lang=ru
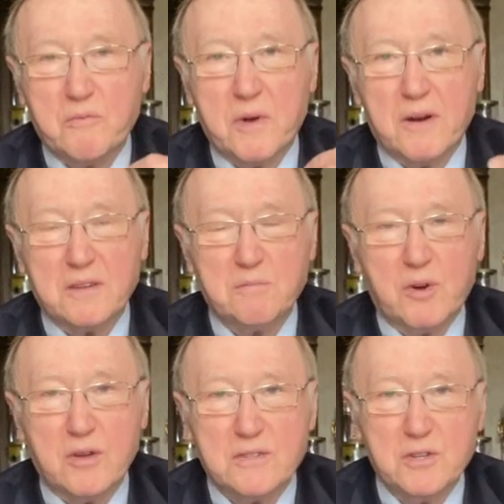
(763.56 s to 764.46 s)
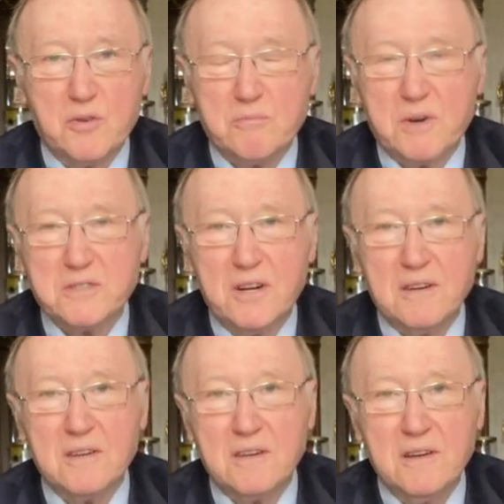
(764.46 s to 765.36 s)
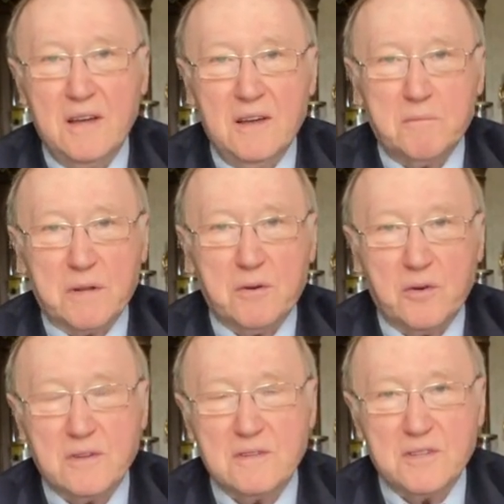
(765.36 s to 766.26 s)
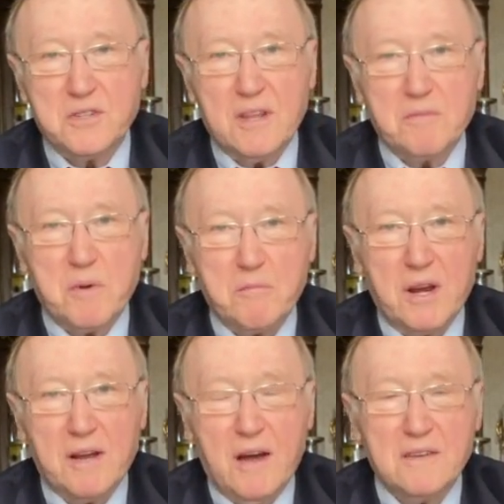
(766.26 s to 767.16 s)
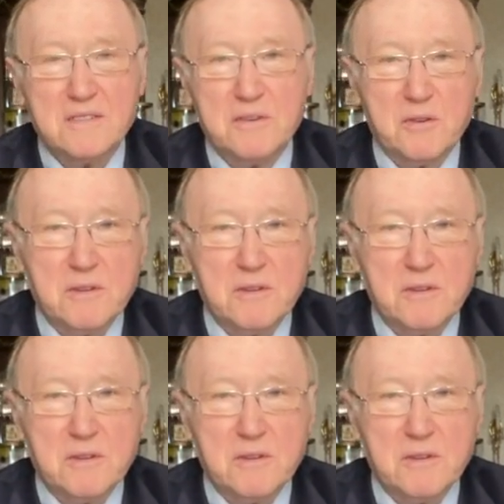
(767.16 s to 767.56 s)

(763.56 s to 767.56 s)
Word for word: первый раз мы куда с женой пошли, и подходит, значит, там американец какой-то,